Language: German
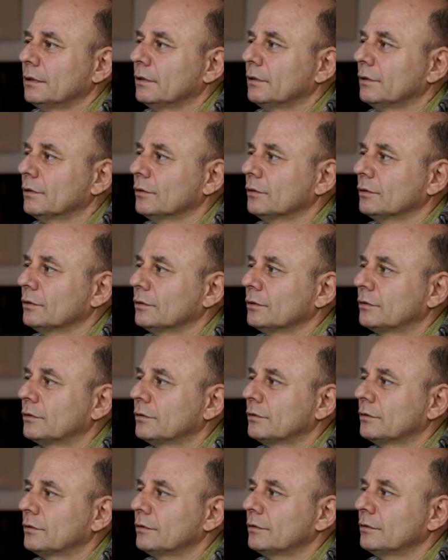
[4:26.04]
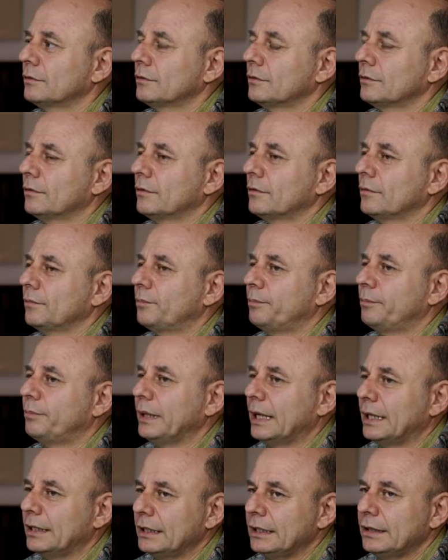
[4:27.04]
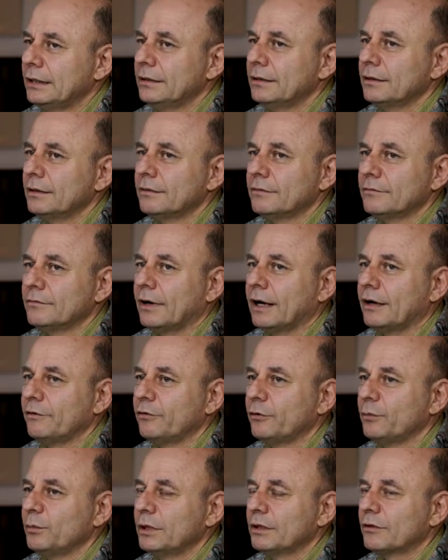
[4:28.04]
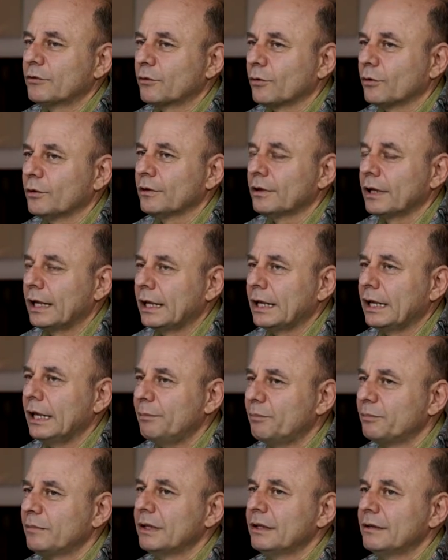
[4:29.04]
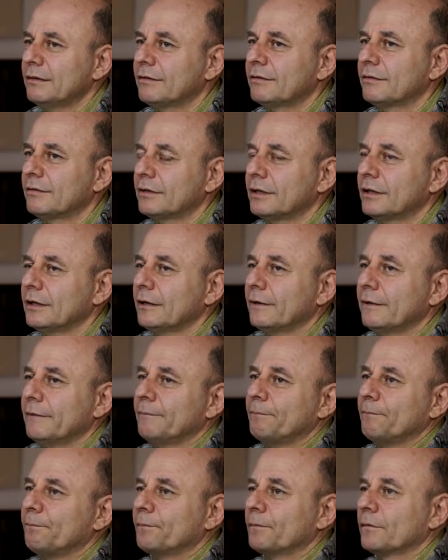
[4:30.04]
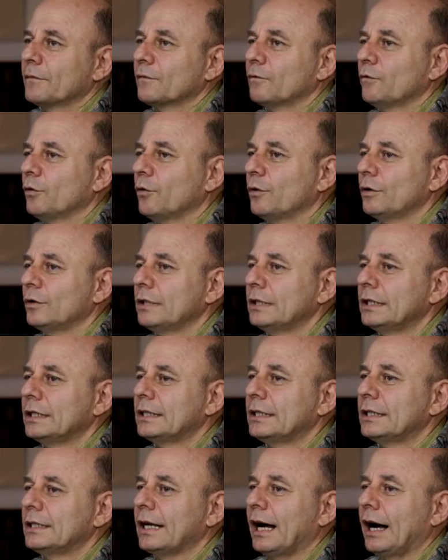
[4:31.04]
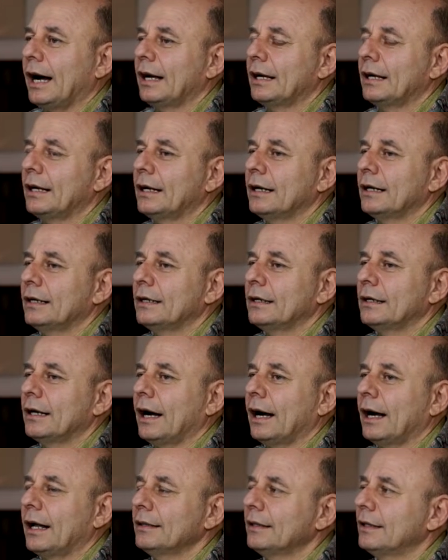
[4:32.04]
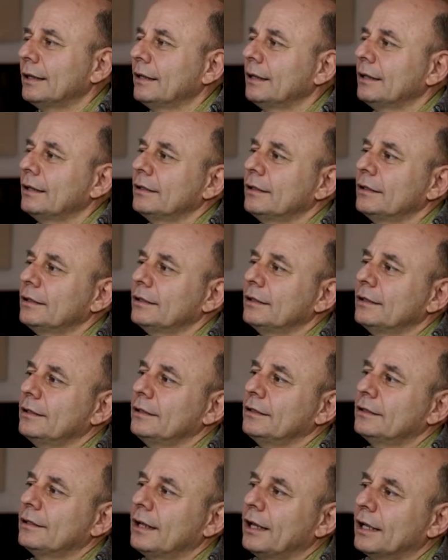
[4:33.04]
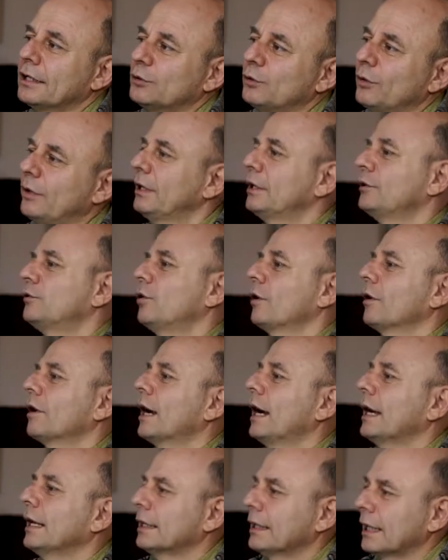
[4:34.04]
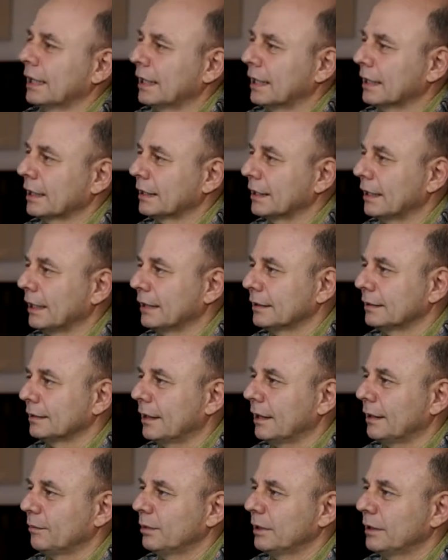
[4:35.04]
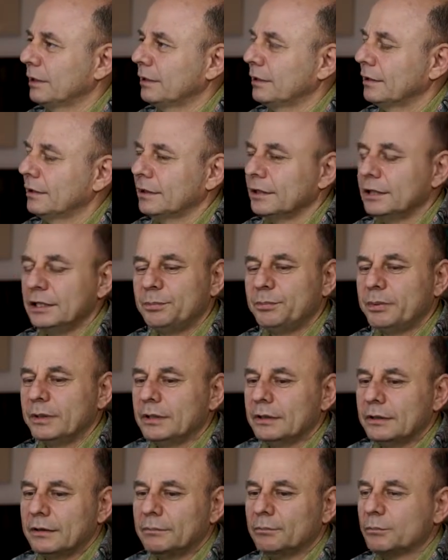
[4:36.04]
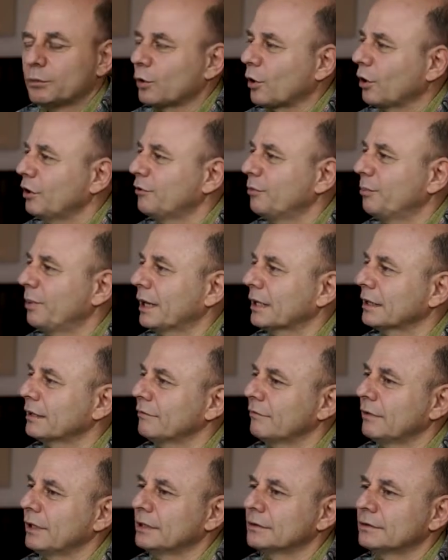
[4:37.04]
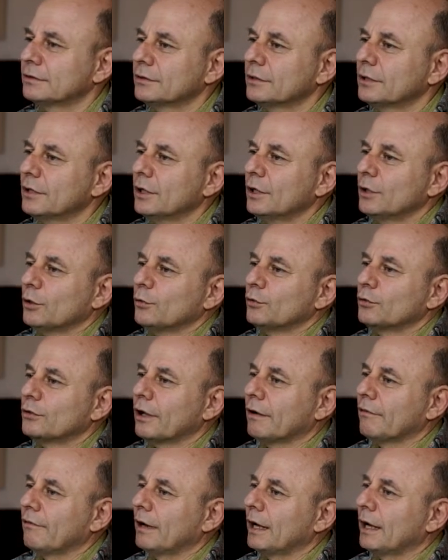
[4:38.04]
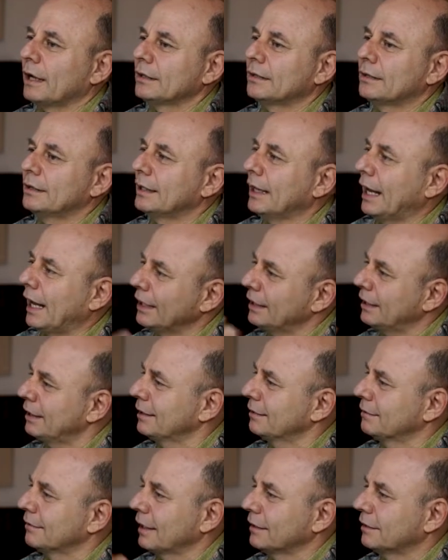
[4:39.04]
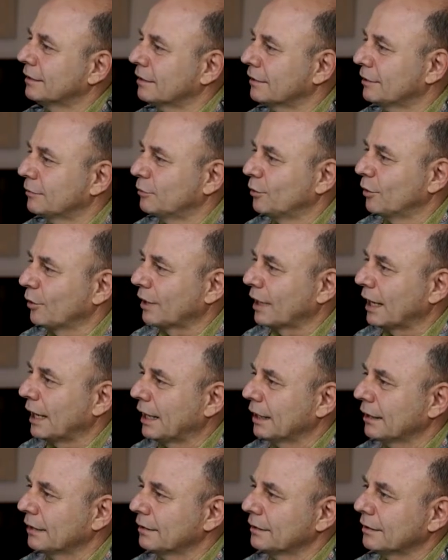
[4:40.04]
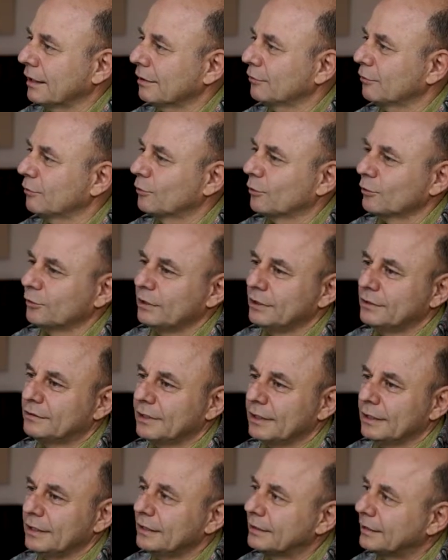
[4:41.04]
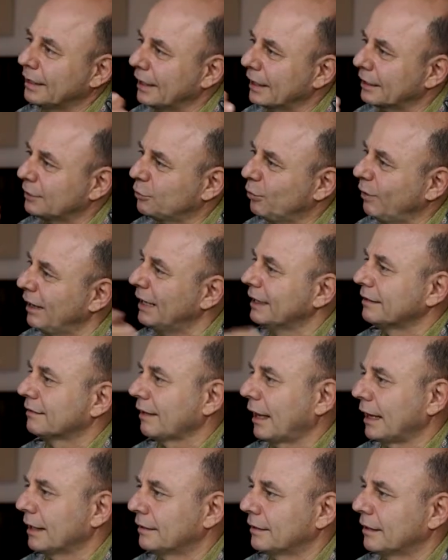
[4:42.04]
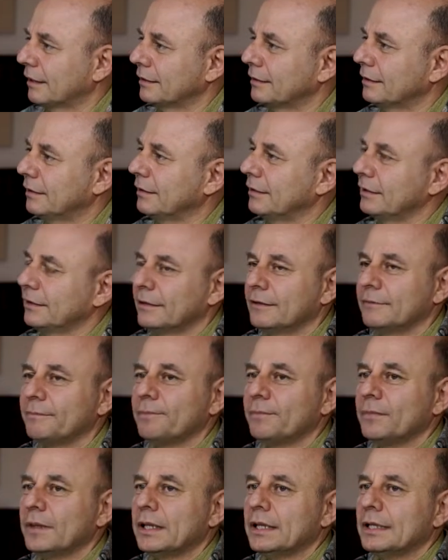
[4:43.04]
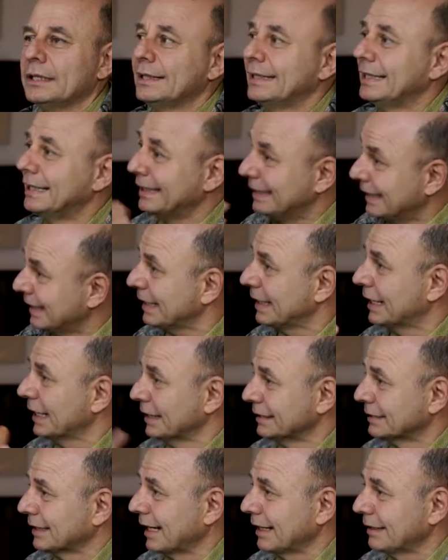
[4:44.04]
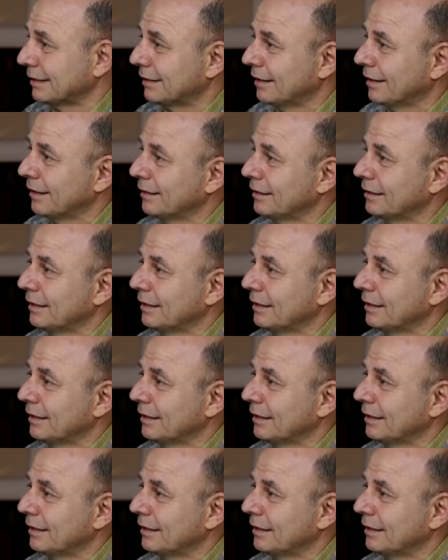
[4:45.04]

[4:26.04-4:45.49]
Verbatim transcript: Und Berlin war für mich so ein Erlebnis, wo ich die andere intellektuelle Türkei kennengelernt habe. Ich bin im Kreuzberg gewesen und da war die andere Seite der Türkei, also so diese intellektuelle Seite, die, die linke Seite.